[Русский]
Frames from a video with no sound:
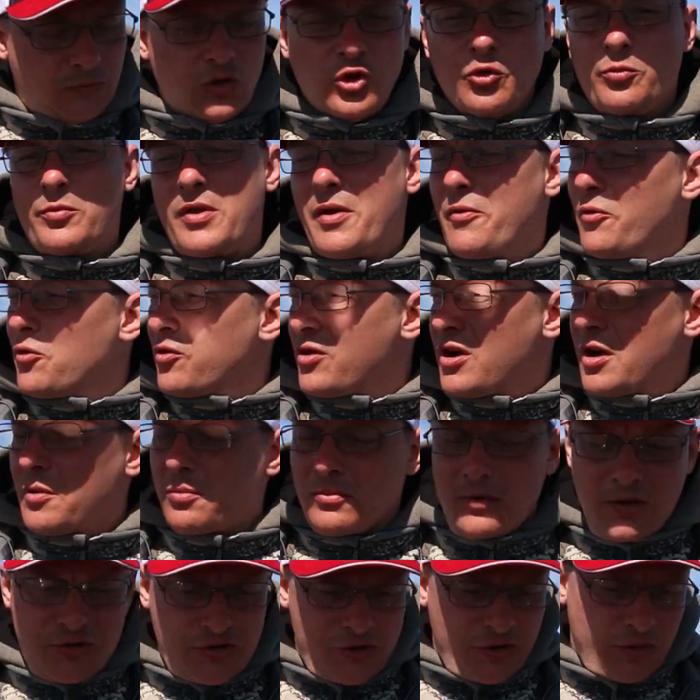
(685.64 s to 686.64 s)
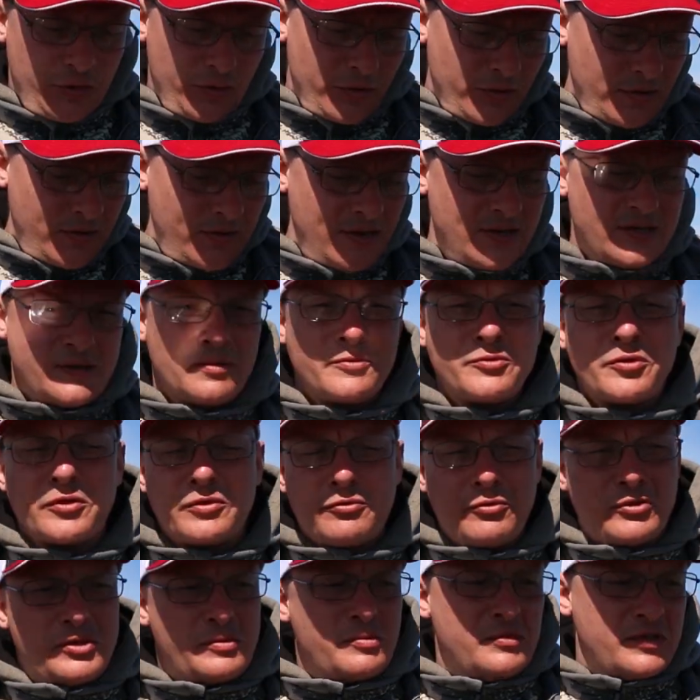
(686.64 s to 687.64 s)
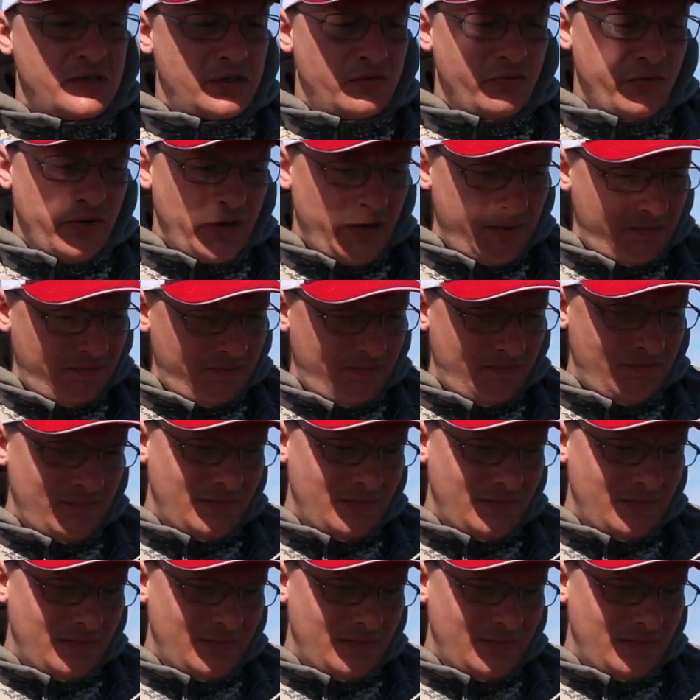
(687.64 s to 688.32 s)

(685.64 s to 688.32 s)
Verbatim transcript: У меня в руках младший 782